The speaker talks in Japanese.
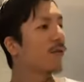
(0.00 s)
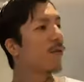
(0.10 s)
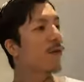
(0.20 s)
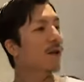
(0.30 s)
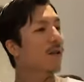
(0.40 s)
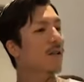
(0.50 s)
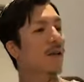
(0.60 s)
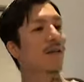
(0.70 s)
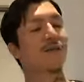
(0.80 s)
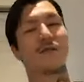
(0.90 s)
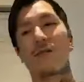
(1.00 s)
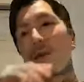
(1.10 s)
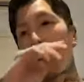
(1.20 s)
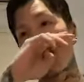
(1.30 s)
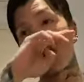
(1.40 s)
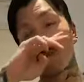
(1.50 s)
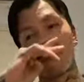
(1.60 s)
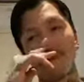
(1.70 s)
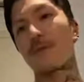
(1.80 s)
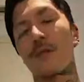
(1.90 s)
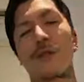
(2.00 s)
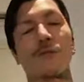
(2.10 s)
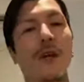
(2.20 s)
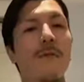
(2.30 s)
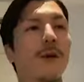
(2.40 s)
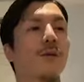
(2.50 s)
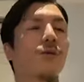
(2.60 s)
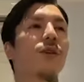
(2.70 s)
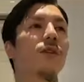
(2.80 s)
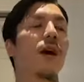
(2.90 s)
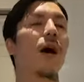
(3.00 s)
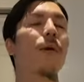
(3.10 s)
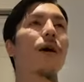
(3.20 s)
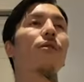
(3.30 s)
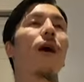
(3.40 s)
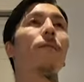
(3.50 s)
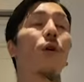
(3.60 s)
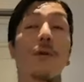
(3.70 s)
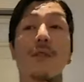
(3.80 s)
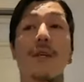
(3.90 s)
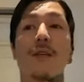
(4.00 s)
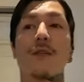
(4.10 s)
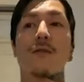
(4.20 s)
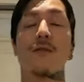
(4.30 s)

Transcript: どうやってセックスするかやろ普通に初対面の時って壁あるやん別に